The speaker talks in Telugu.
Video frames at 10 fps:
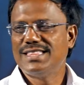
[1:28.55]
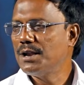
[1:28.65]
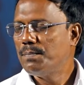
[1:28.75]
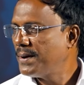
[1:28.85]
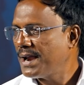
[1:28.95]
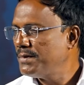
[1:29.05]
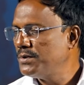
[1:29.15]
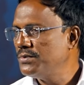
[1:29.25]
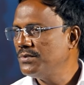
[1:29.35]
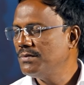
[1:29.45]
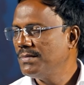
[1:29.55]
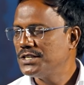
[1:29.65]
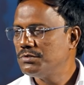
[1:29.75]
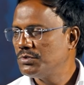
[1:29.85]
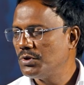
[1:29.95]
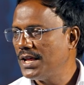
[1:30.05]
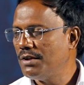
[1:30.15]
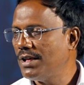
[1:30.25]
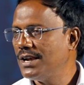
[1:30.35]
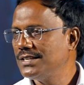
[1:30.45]
తన ప్రేమను మన జీవితంలో
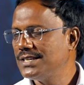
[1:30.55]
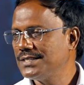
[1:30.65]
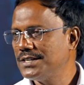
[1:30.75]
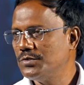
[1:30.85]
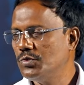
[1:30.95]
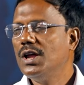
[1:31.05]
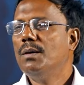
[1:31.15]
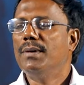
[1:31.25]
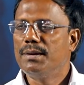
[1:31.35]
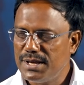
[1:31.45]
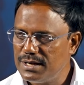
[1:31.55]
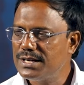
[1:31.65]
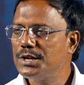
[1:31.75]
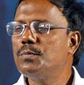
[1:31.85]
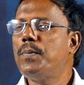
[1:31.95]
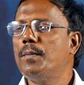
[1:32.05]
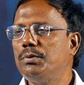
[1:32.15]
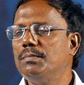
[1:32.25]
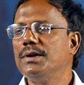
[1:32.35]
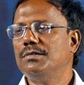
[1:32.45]
ఆయన వెల్లడి చేశాడు మనం ఇంకను
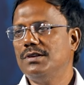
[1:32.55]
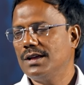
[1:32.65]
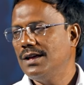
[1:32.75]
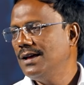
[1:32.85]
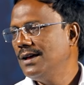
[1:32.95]
పాపులమై ఉండగా